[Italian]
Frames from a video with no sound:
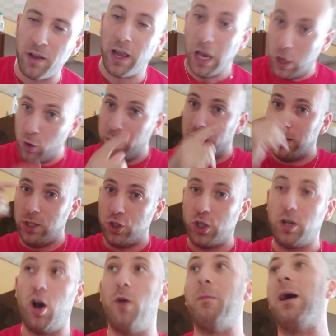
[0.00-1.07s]
È lui che dice
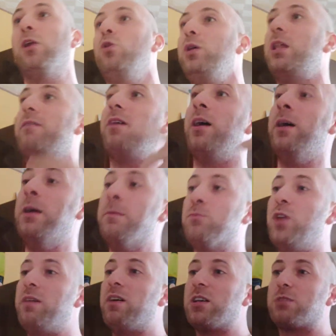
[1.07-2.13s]
no, ma lui deve,
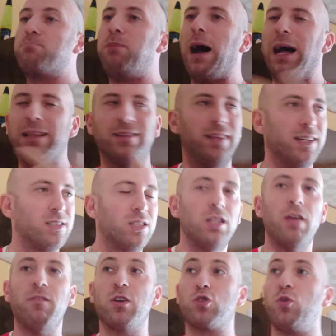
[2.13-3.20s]
deve sbattersi,
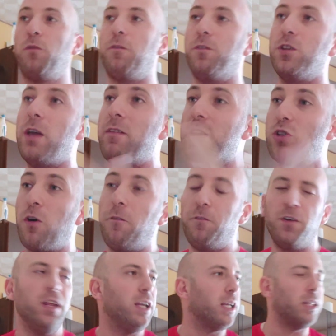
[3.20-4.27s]
deve, soff- deve,
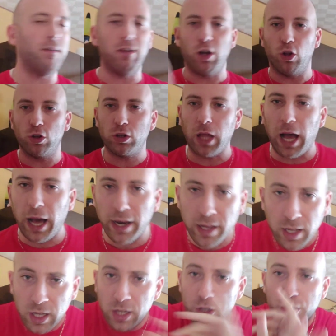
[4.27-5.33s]
soffrire, deve lottare.
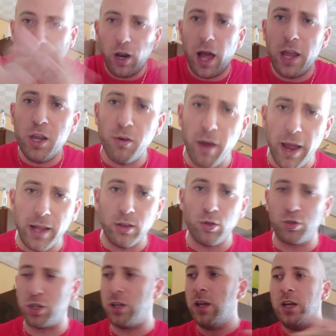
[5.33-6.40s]
Solo a
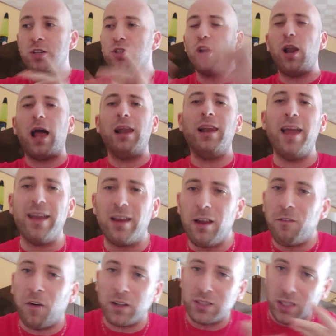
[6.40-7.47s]
Juventus, solo Allegri
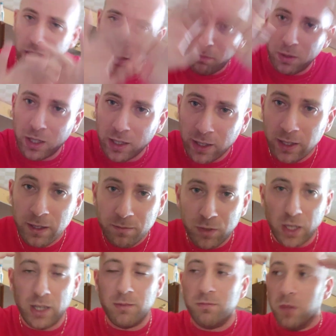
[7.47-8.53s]
fa questi tipi
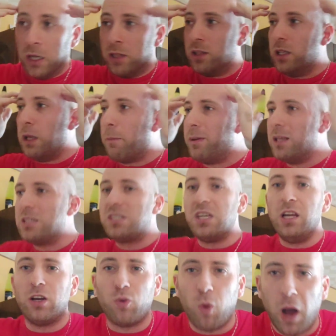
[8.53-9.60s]
di
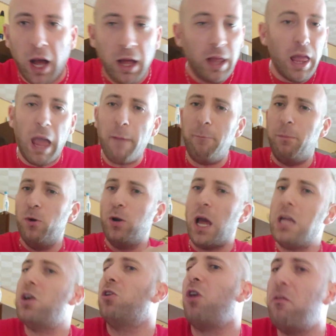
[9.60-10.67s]
pensieri qua. Eppure
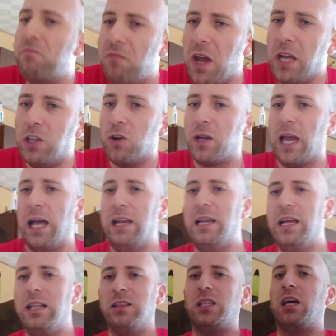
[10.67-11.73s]
io non vedo che
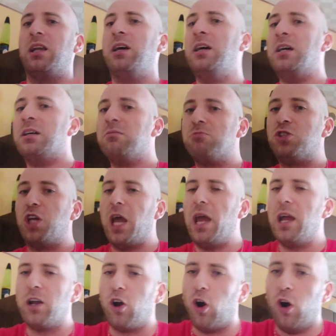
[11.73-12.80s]
all'Inter
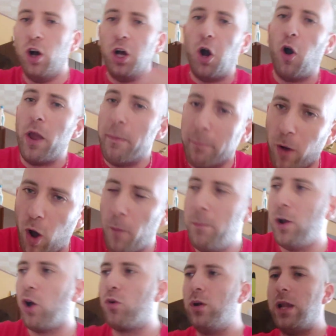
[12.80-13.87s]
Geco o
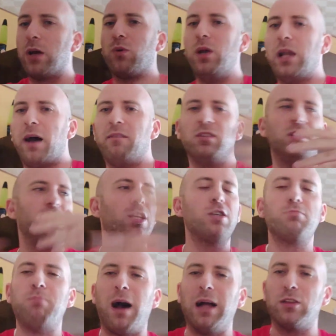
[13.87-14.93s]
Immobile o quello e quell'altro si
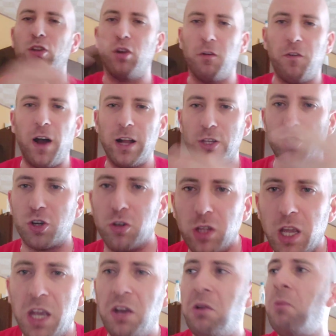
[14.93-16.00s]
sbattono, facciano,
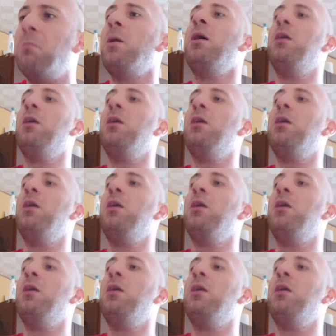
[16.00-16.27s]
dicono.